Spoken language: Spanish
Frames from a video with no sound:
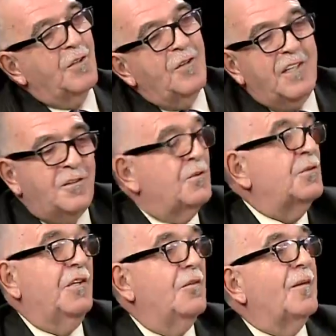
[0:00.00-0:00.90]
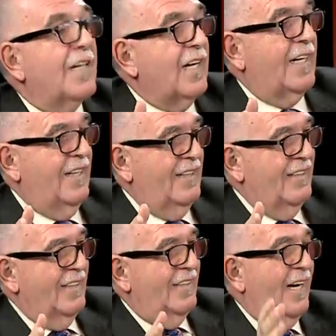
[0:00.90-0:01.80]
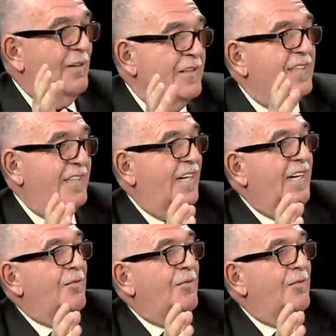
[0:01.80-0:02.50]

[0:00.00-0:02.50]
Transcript: veces yo le digo que usted no maneje. A veces